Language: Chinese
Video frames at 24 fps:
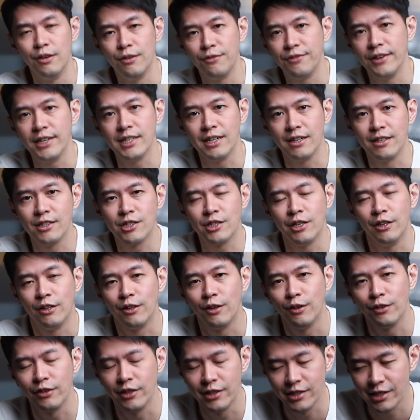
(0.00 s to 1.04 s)
有非常成
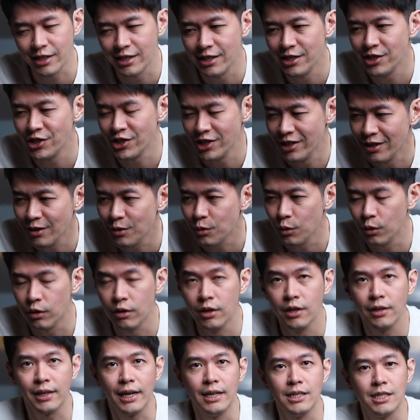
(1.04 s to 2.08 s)
功的这个结果。
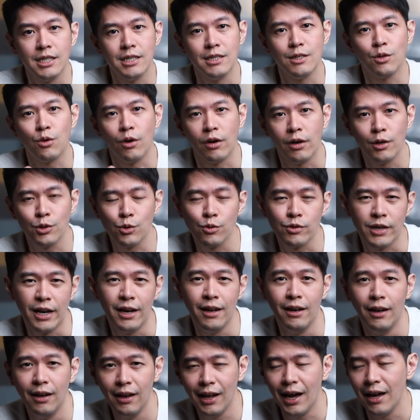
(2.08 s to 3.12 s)
但其实广告素材
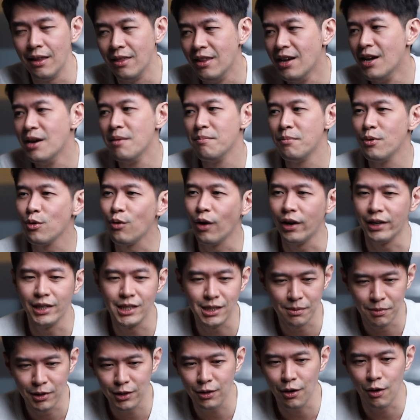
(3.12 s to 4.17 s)
很烂，不管你
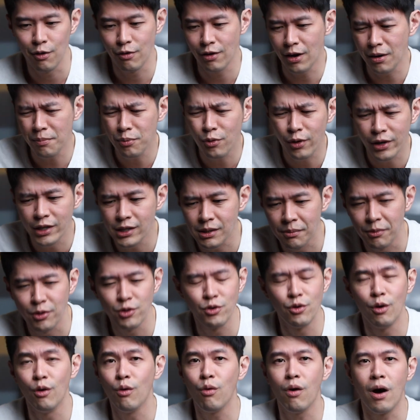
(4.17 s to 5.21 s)
怎么投，然后不管你怎么
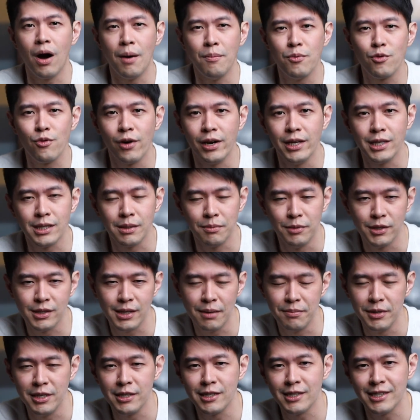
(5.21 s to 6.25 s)
优化，不管你怎么
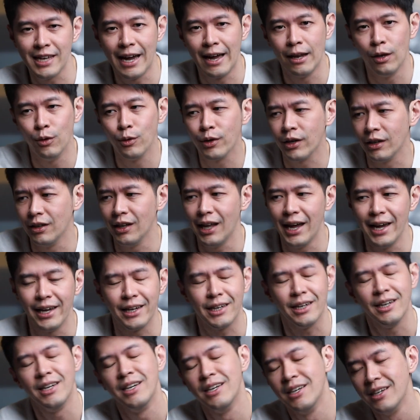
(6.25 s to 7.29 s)
在那边塞 look
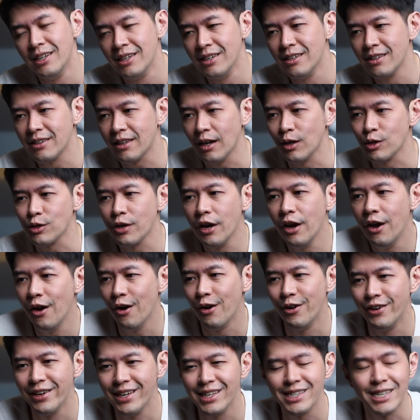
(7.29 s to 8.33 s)
like。到最
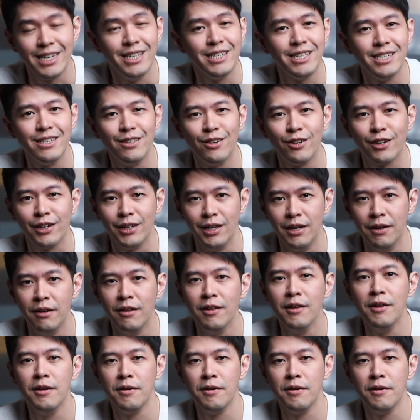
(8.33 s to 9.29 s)
后，那成绩都可能